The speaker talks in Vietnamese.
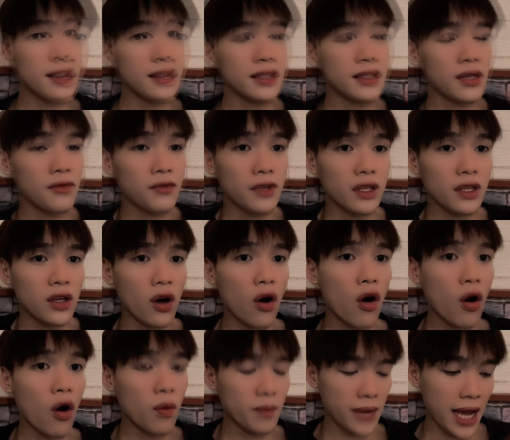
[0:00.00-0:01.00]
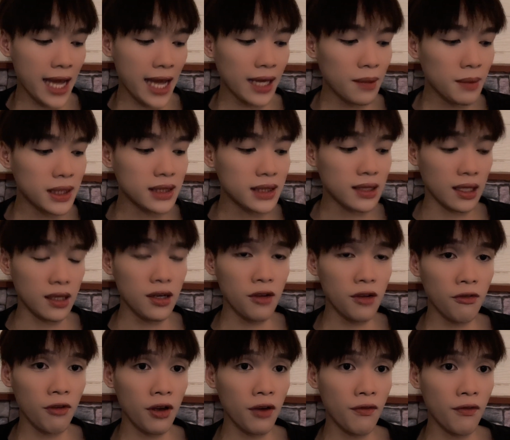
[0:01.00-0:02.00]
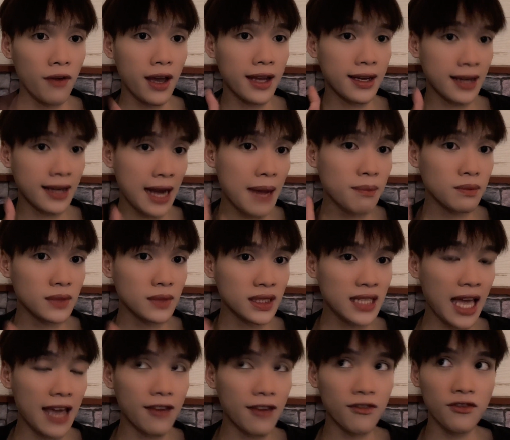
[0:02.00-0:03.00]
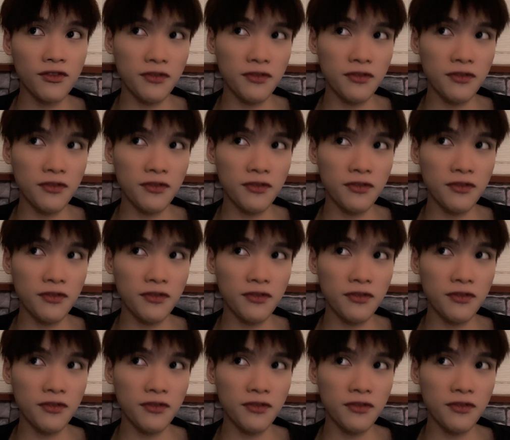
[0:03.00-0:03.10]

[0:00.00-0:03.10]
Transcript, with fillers: trong video hôm nay mình sẽ review về 5 sản